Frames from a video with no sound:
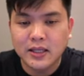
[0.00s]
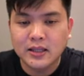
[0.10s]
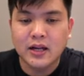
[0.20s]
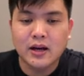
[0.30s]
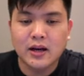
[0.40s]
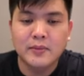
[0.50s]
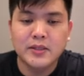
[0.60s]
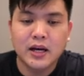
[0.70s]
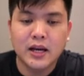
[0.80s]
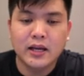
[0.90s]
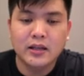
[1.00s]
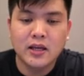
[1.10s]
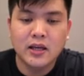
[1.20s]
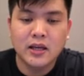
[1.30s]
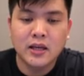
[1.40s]
lebih detail, Anda bisa klik
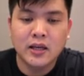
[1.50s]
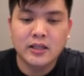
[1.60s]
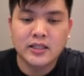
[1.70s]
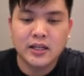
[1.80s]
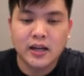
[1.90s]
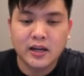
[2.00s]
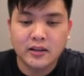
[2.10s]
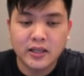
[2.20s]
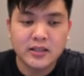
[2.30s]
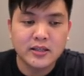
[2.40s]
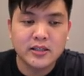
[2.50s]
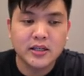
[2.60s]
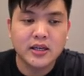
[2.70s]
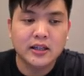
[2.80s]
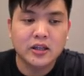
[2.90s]
di channel analytics di
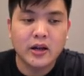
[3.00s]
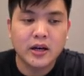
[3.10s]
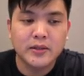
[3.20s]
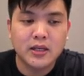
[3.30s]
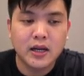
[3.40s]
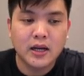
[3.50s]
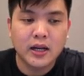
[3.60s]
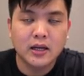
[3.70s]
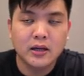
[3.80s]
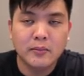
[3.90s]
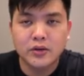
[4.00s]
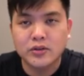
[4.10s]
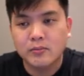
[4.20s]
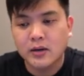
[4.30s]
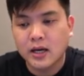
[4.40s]
sini atau Anda bisa klik di
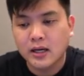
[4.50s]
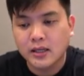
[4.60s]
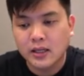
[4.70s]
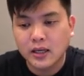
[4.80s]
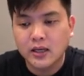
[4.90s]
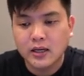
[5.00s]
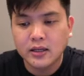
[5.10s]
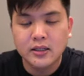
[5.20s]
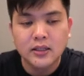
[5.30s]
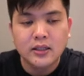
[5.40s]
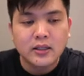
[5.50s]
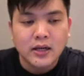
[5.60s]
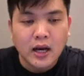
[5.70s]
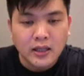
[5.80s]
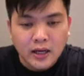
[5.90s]
menu sebelah kiri ya.
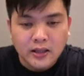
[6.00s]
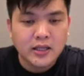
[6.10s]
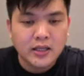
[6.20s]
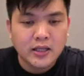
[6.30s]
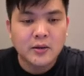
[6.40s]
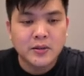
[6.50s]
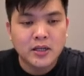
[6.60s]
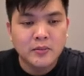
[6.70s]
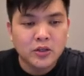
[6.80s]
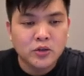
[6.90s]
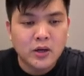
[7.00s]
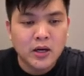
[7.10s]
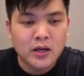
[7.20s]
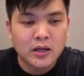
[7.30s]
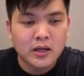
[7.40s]
Analytics saya biasanya lebih
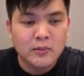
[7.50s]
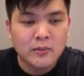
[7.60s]
suka yang di